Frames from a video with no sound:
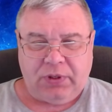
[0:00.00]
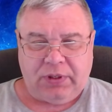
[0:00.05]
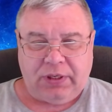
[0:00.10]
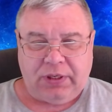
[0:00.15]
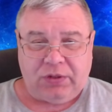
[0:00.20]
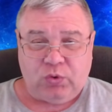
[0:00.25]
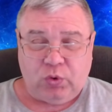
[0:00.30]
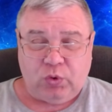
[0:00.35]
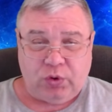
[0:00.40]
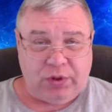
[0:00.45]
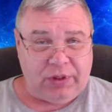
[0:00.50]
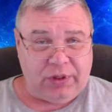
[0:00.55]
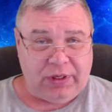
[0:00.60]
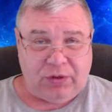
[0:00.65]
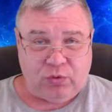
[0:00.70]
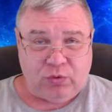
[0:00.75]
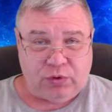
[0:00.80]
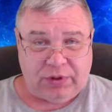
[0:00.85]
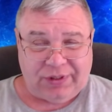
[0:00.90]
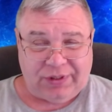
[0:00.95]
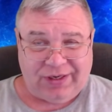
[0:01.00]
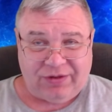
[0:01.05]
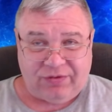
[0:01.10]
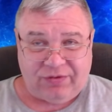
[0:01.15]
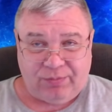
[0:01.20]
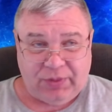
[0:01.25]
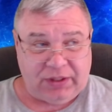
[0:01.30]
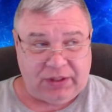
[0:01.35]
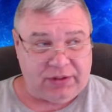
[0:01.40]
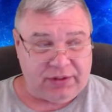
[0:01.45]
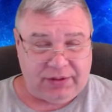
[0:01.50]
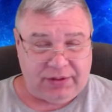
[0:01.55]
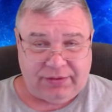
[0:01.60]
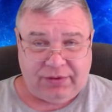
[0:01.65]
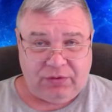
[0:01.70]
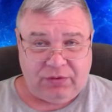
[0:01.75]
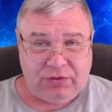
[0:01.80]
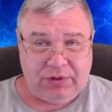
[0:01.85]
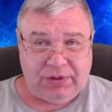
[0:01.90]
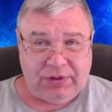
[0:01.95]
которую я уже
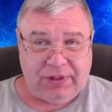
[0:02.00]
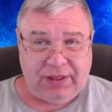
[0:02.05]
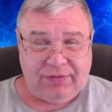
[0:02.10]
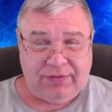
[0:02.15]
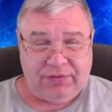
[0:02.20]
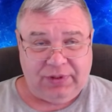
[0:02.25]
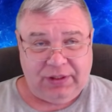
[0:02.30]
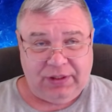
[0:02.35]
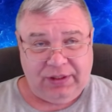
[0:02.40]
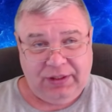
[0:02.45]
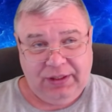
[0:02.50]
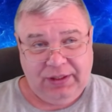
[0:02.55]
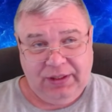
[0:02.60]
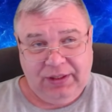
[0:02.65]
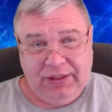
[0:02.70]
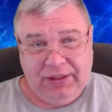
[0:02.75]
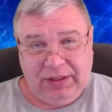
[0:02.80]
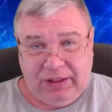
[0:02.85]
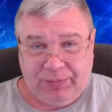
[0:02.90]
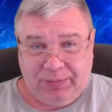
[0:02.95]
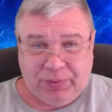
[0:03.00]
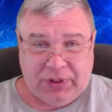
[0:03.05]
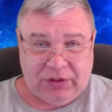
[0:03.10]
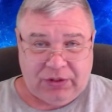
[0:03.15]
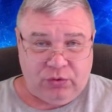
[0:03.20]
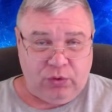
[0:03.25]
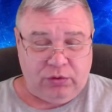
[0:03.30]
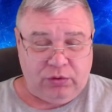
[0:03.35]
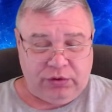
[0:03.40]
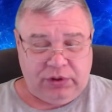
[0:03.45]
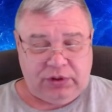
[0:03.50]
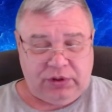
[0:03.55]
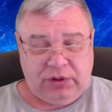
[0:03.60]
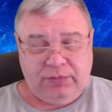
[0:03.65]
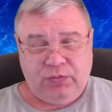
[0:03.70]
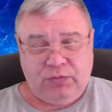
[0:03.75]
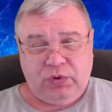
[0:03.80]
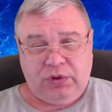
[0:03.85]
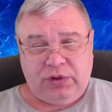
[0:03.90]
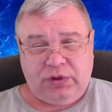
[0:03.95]
рассматривал недавно, и продолжить
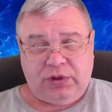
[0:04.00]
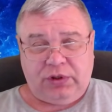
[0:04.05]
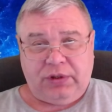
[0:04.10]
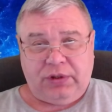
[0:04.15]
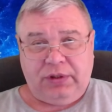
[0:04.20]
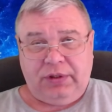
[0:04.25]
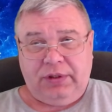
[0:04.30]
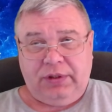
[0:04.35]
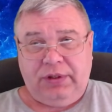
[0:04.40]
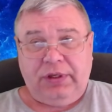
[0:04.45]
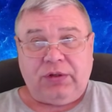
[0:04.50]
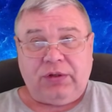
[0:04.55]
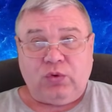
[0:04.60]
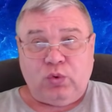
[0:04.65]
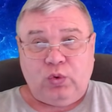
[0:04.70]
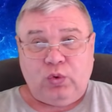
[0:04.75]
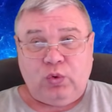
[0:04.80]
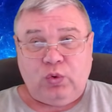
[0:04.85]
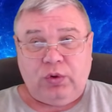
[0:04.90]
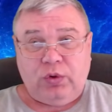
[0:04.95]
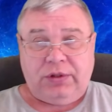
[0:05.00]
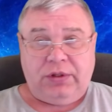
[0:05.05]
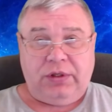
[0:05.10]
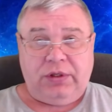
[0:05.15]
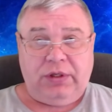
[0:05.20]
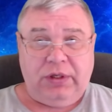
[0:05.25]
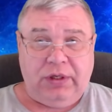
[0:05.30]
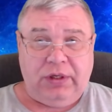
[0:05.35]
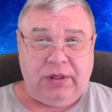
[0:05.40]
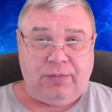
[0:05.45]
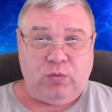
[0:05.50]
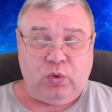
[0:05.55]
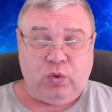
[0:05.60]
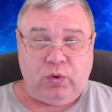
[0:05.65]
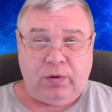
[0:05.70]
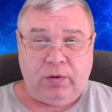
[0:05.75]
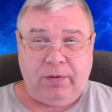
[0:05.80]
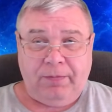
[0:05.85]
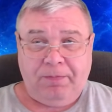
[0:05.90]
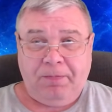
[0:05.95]
немножечко эту
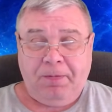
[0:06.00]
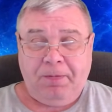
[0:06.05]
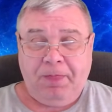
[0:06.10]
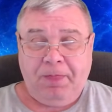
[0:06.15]
тему